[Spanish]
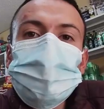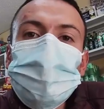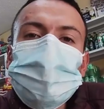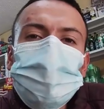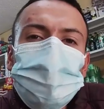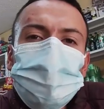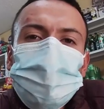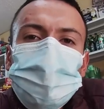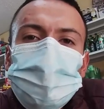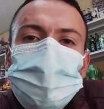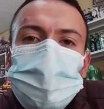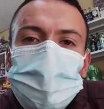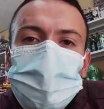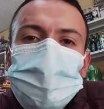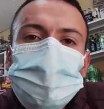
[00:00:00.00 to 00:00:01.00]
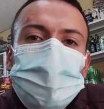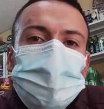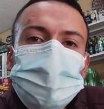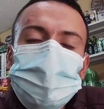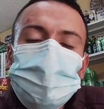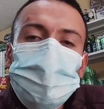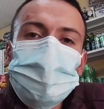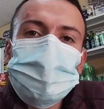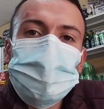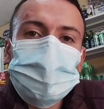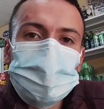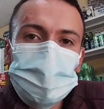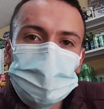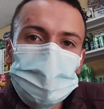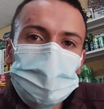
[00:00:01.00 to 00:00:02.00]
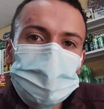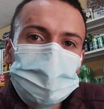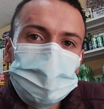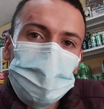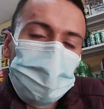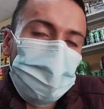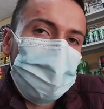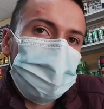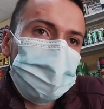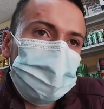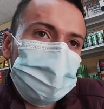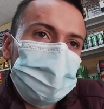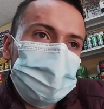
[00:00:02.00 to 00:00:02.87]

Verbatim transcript: Y también como que yo me desquito con las personas que no son amables.